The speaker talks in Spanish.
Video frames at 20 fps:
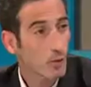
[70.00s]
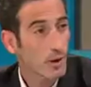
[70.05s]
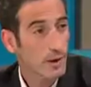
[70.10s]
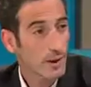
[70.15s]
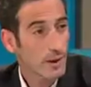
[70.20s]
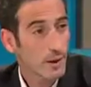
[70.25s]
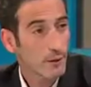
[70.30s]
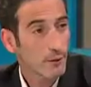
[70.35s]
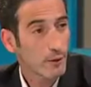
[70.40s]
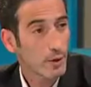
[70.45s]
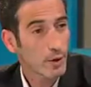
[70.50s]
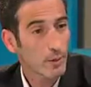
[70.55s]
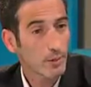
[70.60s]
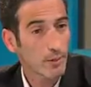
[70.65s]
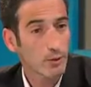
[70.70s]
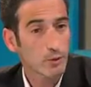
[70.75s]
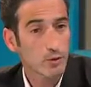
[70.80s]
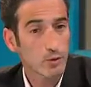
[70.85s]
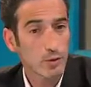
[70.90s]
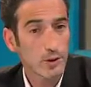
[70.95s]
de cualquier
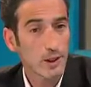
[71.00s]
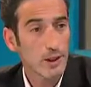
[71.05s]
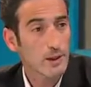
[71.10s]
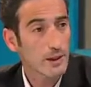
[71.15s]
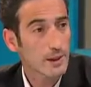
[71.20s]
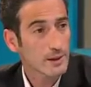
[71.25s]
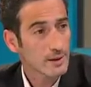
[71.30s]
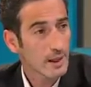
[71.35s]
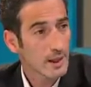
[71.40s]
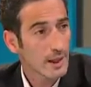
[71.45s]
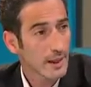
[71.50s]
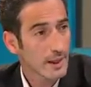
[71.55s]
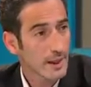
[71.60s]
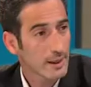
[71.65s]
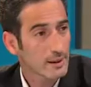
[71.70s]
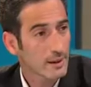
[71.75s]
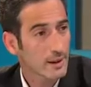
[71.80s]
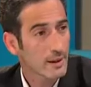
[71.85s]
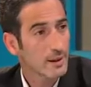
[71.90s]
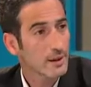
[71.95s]
forma, un túnel de esas
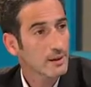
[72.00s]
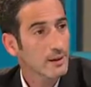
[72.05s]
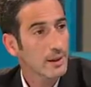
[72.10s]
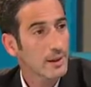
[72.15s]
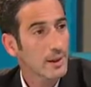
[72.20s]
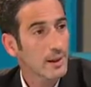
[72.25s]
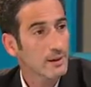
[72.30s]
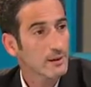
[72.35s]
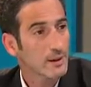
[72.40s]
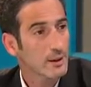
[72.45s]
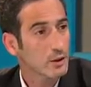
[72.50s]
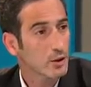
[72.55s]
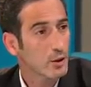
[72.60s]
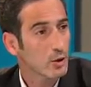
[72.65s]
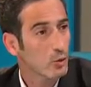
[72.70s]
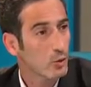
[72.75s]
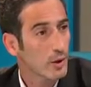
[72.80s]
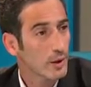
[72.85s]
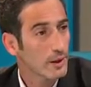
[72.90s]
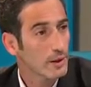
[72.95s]
características
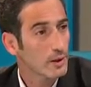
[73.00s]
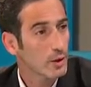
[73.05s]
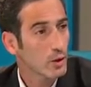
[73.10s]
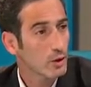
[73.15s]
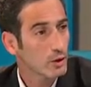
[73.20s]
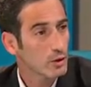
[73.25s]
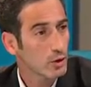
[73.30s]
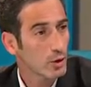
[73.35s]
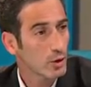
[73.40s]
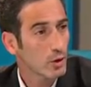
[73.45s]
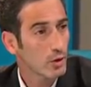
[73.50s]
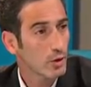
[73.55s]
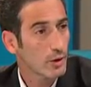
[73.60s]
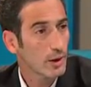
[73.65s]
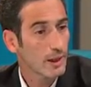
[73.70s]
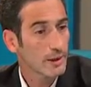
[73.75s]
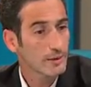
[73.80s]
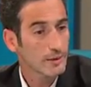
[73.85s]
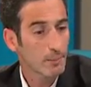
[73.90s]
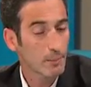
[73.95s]
hecho en 48
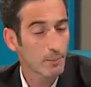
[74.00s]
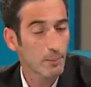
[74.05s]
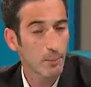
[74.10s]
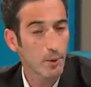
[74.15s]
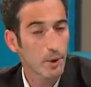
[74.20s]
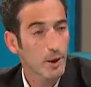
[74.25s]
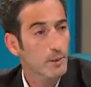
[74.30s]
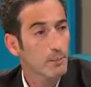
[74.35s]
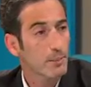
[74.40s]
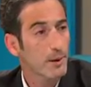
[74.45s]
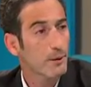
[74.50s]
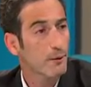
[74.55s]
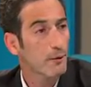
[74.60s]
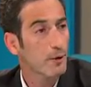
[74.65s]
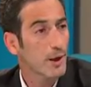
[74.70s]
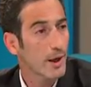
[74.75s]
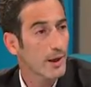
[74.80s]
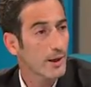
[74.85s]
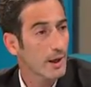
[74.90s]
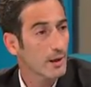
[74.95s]
horas, poder
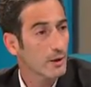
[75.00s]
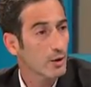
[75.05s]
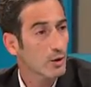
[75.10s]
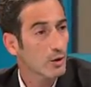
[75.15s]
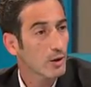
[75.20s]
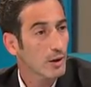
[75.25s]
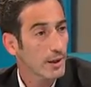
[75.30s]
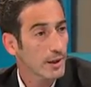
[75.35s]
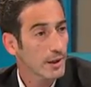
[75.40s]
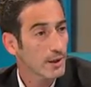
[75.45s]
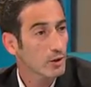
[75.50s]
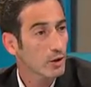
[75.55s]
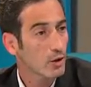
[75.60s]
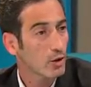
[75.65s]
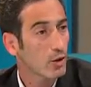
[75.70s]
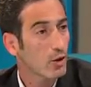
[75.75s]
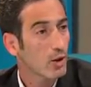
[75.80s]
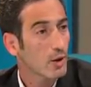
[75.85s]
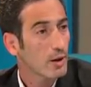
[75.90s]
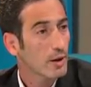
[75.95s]
perforar el
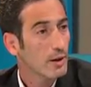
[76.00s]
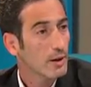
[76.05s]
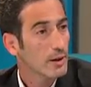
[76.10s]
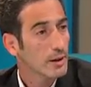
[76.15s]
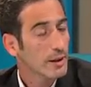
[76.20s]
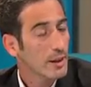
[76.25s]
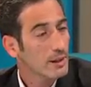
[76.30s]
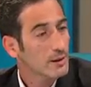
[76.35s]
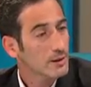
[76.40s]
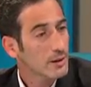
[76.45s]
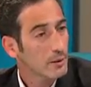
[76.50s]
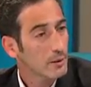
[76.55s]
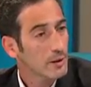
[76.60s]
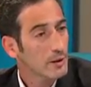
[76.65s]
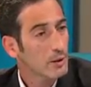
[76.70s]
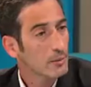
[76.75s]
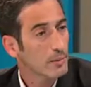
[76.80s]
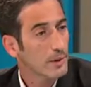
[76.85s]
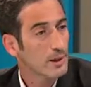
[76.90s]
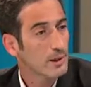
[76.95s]
concreto y que el
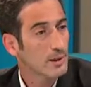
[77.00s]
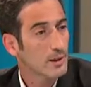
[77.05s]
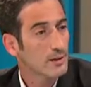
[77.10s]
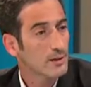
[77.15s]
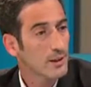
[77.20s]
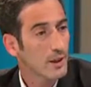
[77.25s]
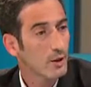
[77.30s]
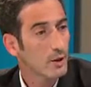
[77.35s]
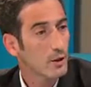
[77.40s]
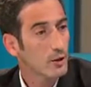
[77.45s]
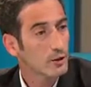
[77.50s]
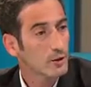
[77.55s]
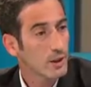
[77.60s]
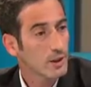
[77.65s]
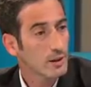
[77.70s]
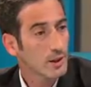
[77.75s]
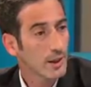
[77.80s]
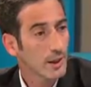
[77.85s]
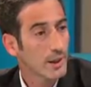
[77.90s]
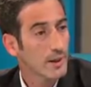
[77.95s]
servicio penitenciario no
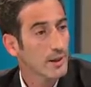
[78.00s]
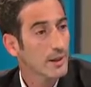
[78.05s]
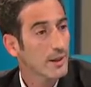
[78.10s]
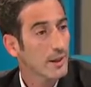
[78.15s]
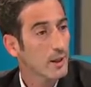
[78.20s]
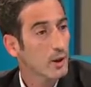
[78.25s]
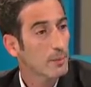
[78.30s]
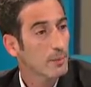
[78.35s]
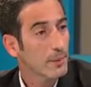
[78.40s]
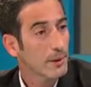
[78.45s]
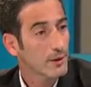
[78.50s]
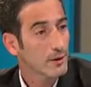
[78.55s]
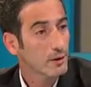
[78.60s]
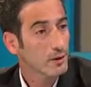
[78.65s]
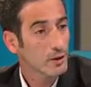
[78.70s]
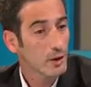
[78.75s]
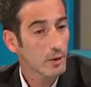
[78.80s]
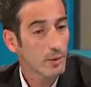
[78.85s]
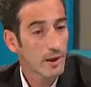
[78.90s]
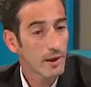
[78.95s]
se entere, ni que los
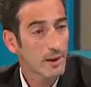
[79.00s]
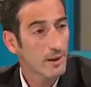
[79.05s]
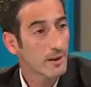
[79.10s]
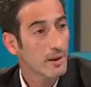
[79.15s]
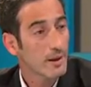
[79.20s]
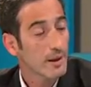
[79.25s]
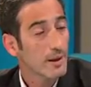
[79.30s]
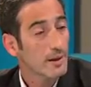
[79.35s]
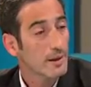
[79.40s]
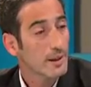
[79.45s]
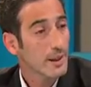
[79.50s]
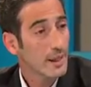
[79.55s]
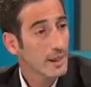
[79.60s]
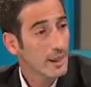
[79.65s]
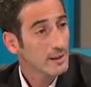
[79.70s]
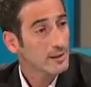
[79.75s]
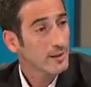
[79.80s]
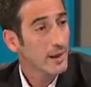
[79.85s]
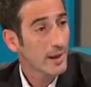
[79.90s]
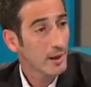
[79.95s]
presos se van, ni
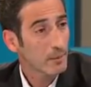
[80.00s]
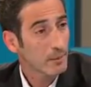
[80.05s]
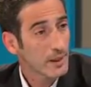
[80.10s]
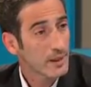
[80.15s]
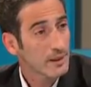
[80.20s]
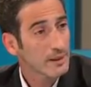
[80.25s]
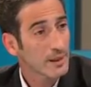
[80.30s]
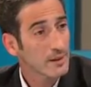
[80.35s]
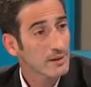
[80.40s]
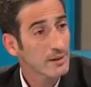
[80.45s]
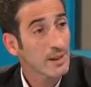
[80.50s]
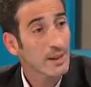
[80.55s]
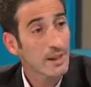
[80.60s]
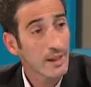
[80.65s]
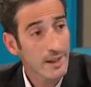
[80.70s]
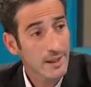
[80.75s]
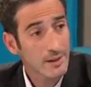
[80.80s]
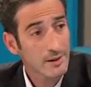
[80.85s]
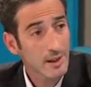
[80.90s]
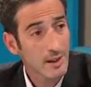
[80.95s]
que las herramientas
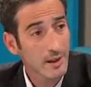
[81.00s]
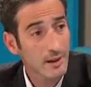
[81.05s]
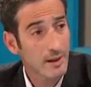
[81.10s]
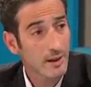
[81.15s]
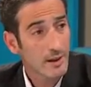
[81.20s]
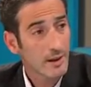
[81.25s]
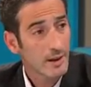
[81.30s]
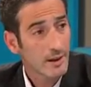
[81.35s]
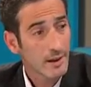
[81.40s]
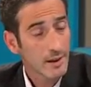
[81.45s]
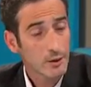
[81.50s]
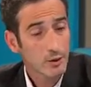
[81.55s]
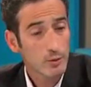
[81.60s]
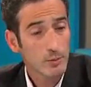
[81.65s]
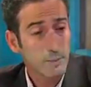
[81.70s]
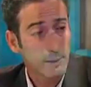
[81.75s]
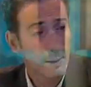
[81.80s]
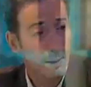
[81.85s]
ingresan, es